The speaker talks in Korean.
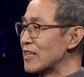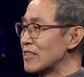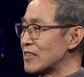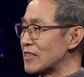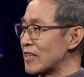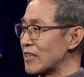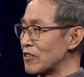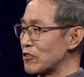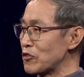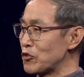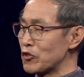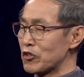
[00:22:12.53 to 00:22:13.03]

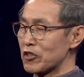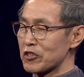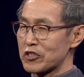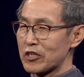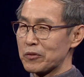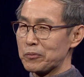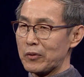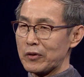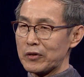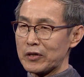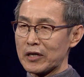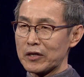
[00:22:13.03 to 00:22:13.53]
글자로
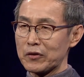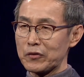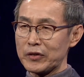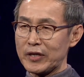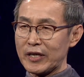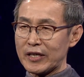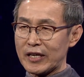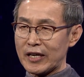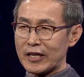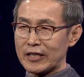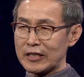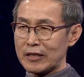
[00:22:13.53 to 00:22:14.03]
줄여서 뭐라고
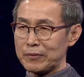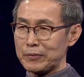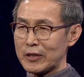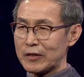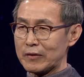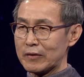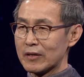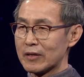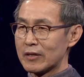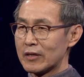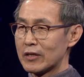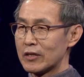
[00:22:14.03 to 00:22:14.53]

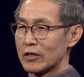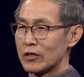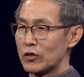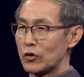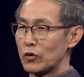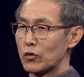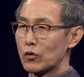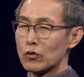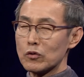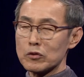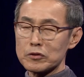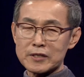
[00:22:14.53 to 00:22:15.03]
얘기하냐면
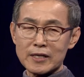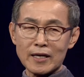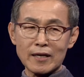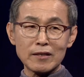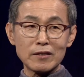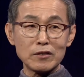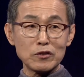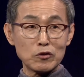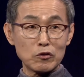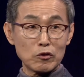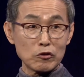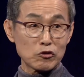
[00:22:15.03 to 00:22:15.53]

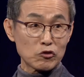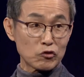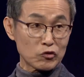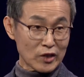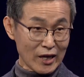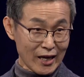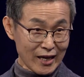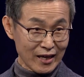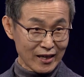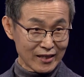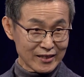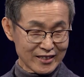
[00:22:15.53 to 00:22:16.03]
요산,
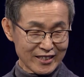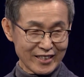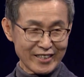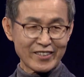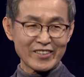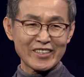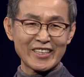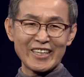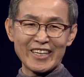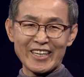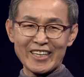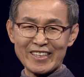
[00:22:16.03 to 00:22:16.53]
요수다 네,
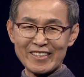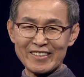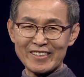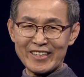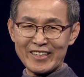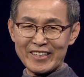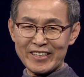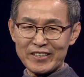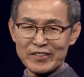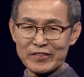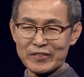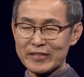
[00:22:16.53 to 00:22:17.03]
이렇게 얘기를
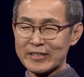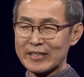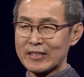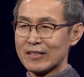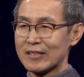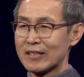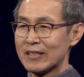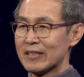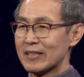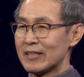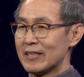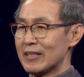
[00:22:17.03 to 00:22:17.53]
해요.
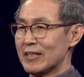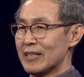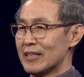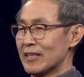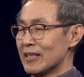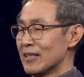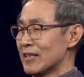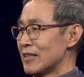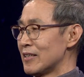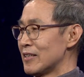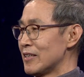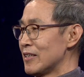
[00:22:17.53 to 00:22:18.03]

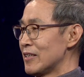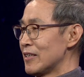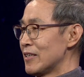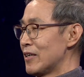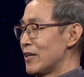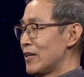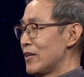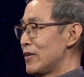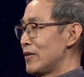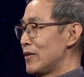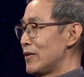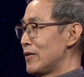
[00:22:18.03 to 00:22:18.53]

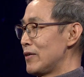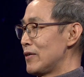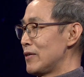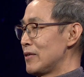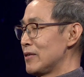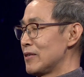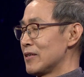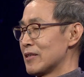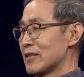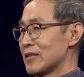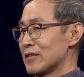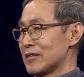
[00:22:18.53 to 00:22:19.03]

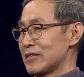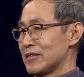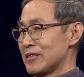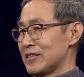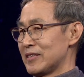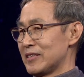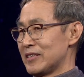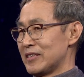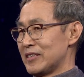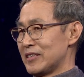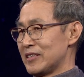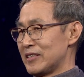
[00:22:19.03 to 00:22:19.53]
어,
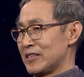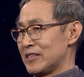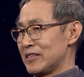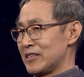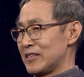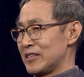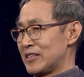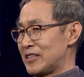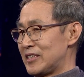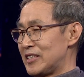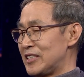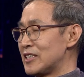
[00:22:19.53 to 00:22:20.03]

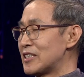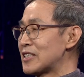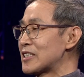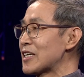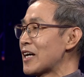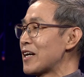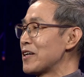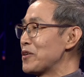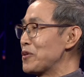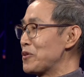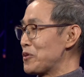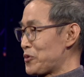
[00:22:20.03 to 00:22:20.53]

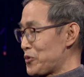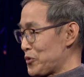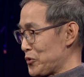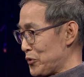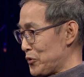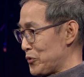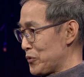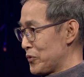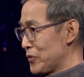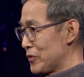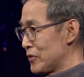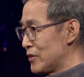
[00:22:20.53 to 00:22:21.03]

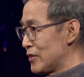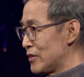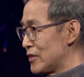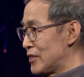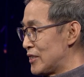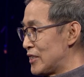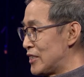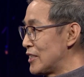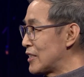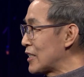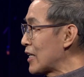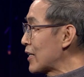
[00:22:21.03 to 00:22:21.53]
지자요수,
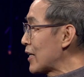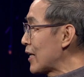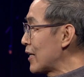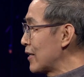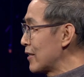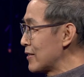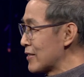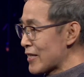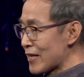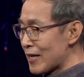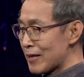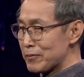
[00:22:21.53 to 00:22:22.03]

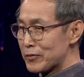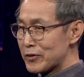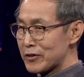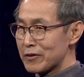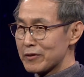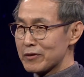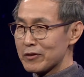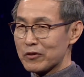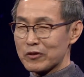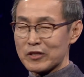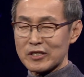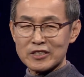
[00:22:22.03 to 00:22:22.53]
지자라는
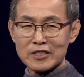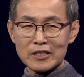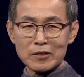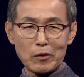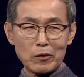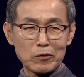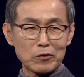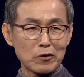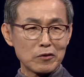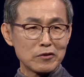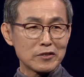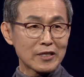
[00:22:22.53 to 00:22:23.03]
사람들은 도대체
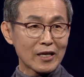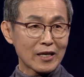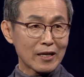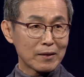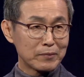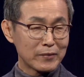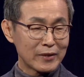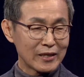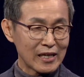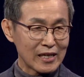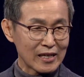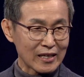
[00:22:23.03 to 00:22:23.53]
어떤
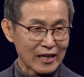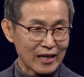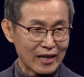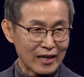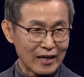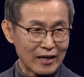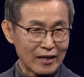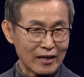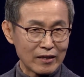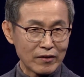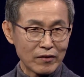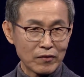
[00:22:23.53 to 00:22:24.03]

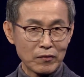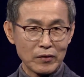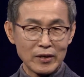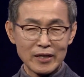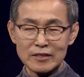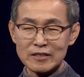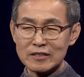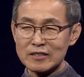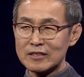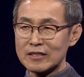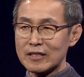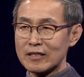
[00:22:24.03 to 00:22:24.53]
사람들일까?
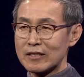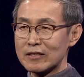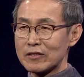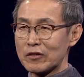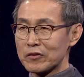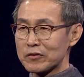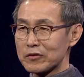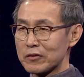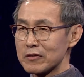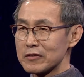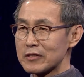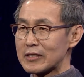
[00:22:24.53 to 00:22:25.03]
왜 지자는
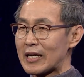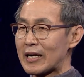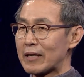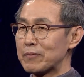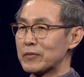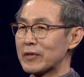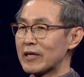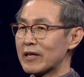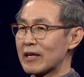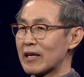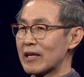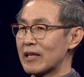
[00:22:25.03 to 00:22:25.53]
어떤
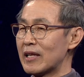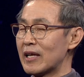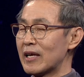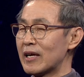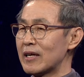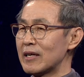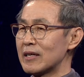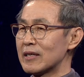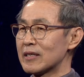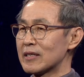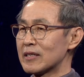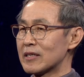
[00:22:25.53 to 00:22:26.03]

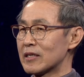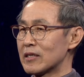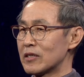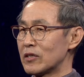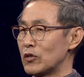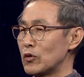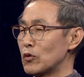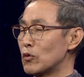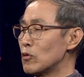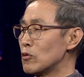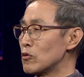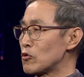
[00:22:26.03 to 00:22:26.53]
사람들이길래
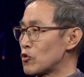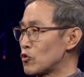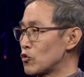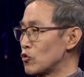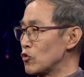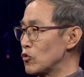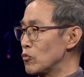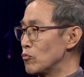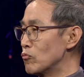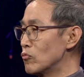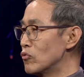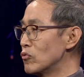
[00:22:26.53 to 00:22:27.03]

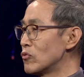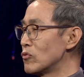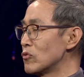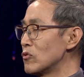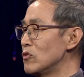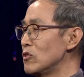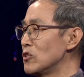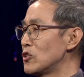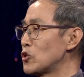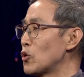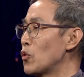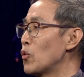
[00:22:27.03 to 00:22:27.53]
요수,
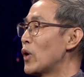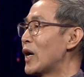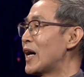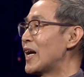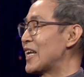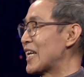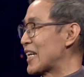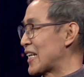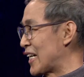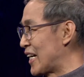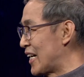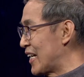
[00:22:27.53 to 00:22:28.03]
물을
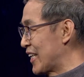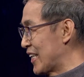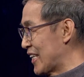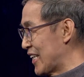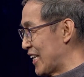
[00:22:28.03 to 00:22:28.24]
좋아할까